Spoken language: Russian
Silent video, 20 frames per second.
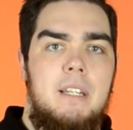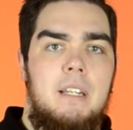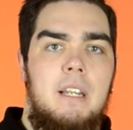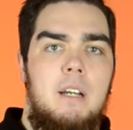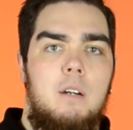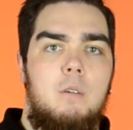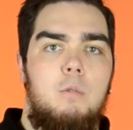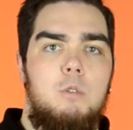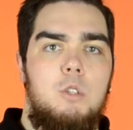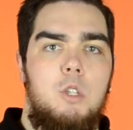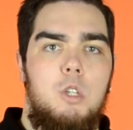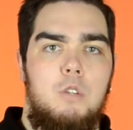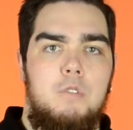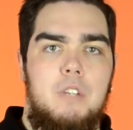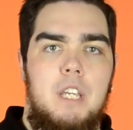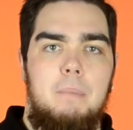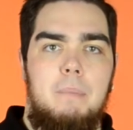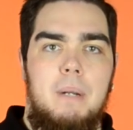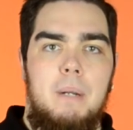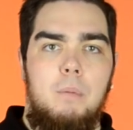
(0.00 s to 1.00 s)
для
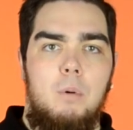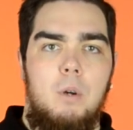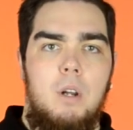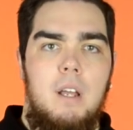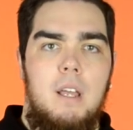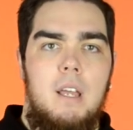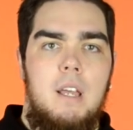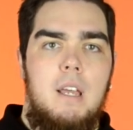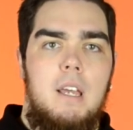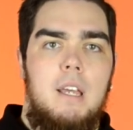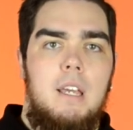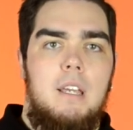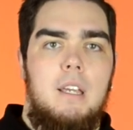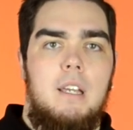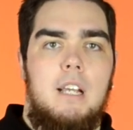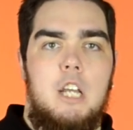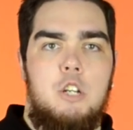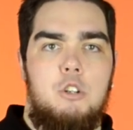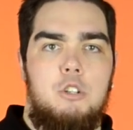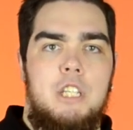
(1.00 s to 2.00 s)
установки прибора,
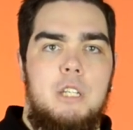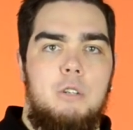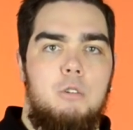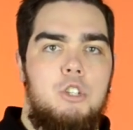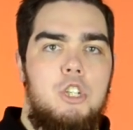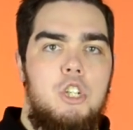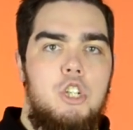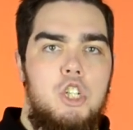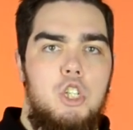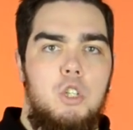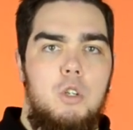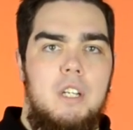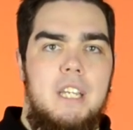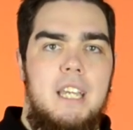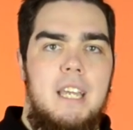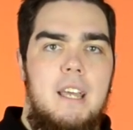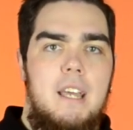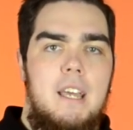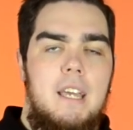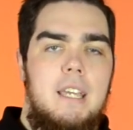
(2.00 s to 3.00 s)
кашетирующие
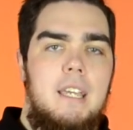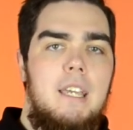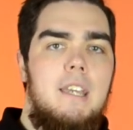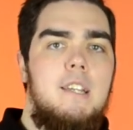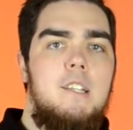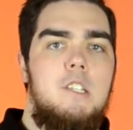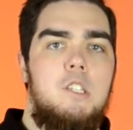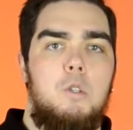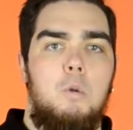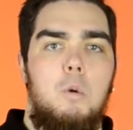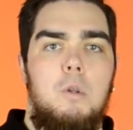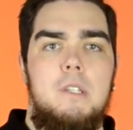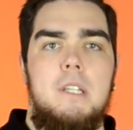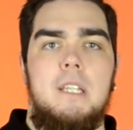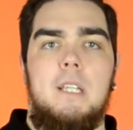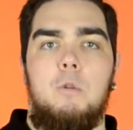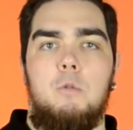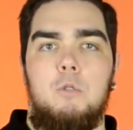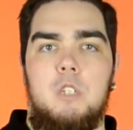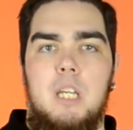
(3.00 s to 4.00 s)
шторки и инструкция
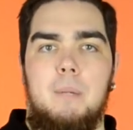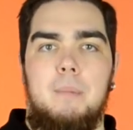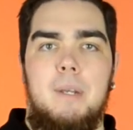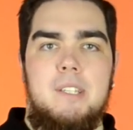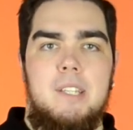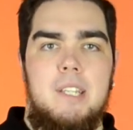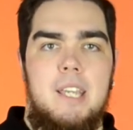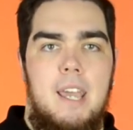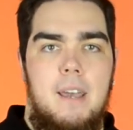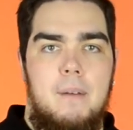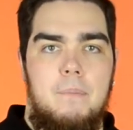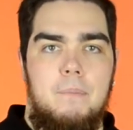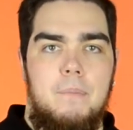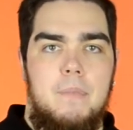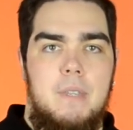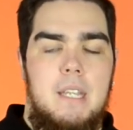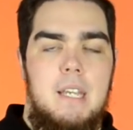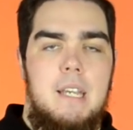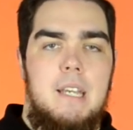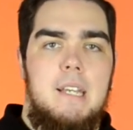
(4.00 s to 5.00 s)
на русском языке.
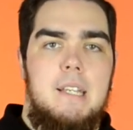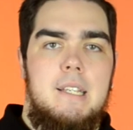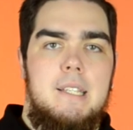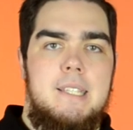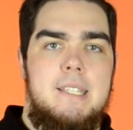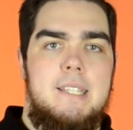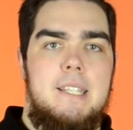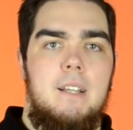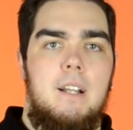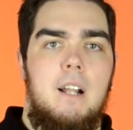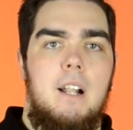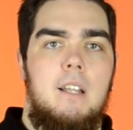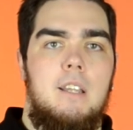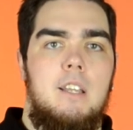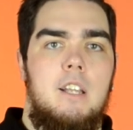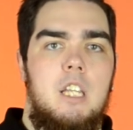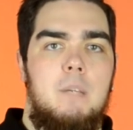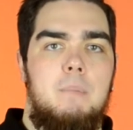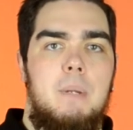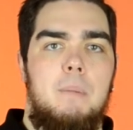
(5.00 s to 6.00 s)
Ссылка на
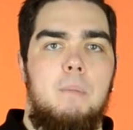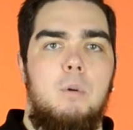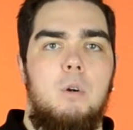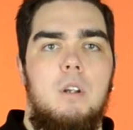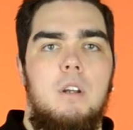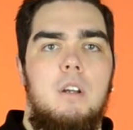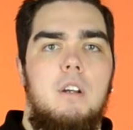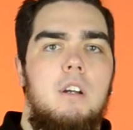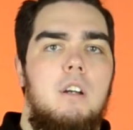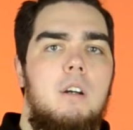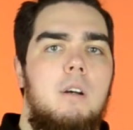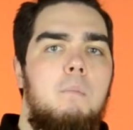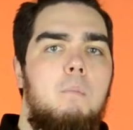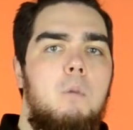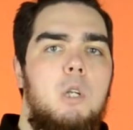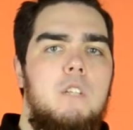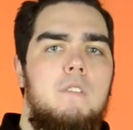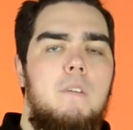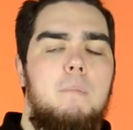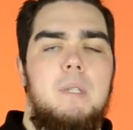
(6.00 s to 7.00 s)
данный прибор
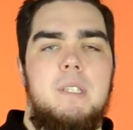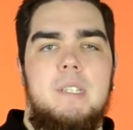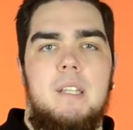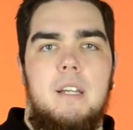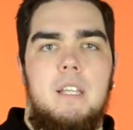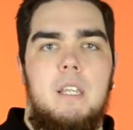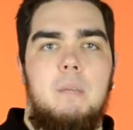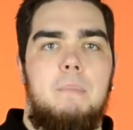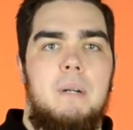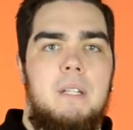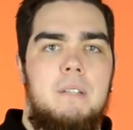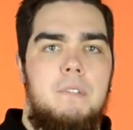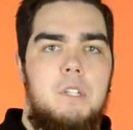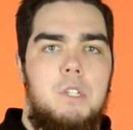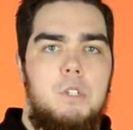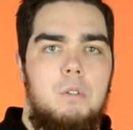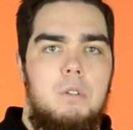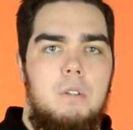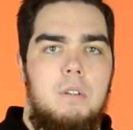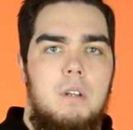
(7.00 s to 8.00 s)
будет в описании под
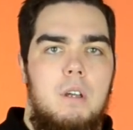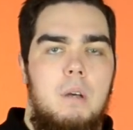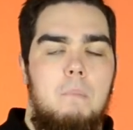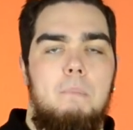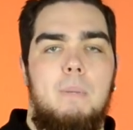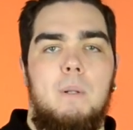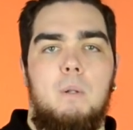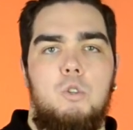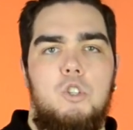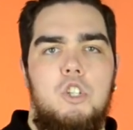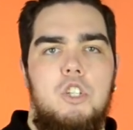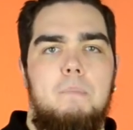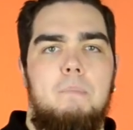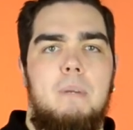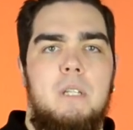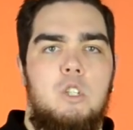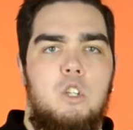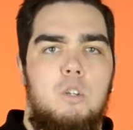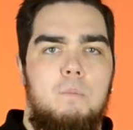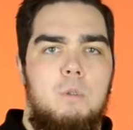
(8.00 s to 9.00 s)
видео. Получить
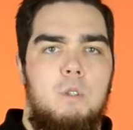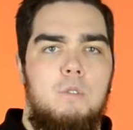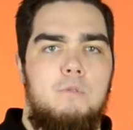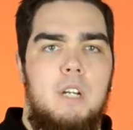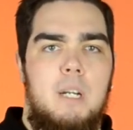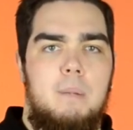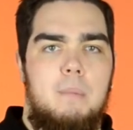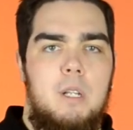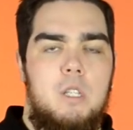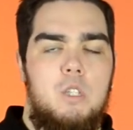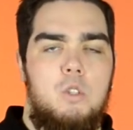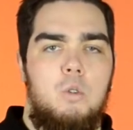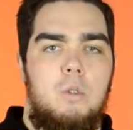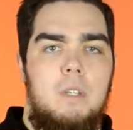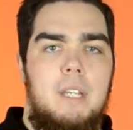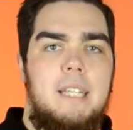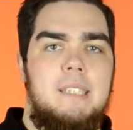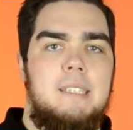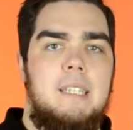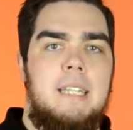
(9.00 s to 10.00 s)
подробную
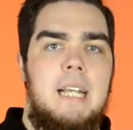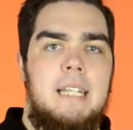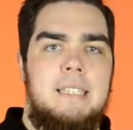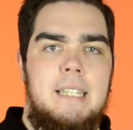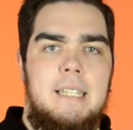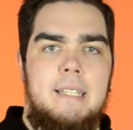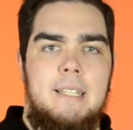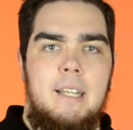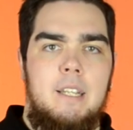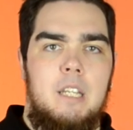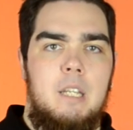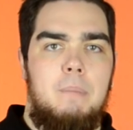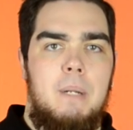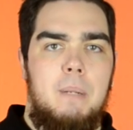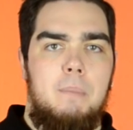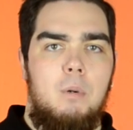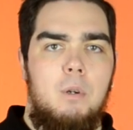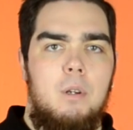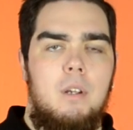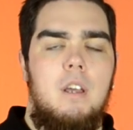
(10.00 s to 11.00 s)
информацию и заказать данный
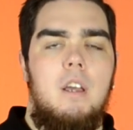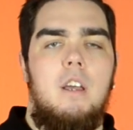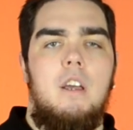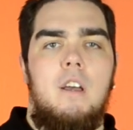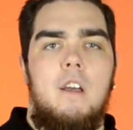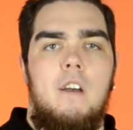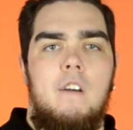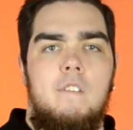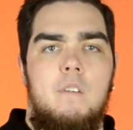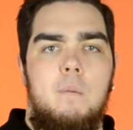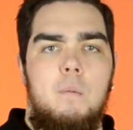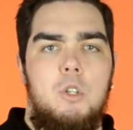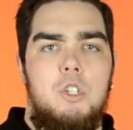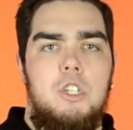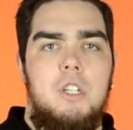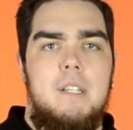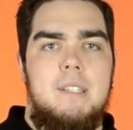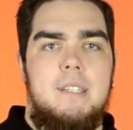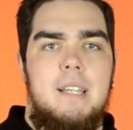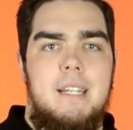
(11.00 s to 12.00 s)
прибор вы
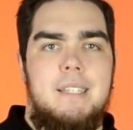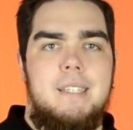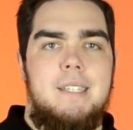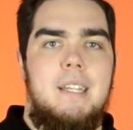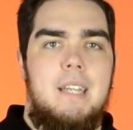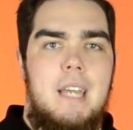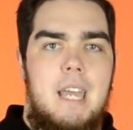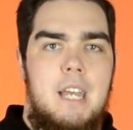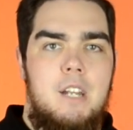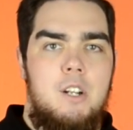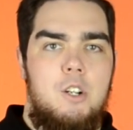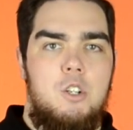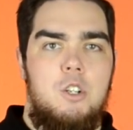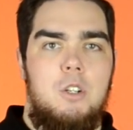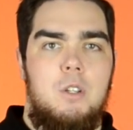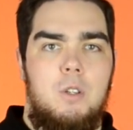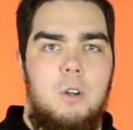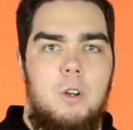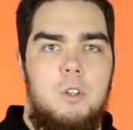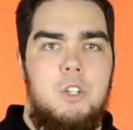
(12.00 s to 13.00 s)
можете на сайте
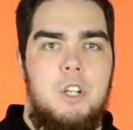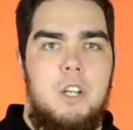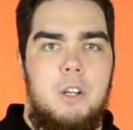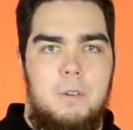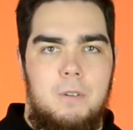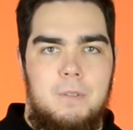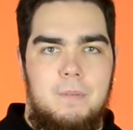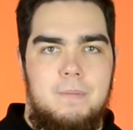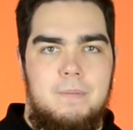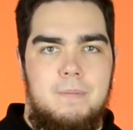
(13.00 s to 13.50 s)
ng.ru.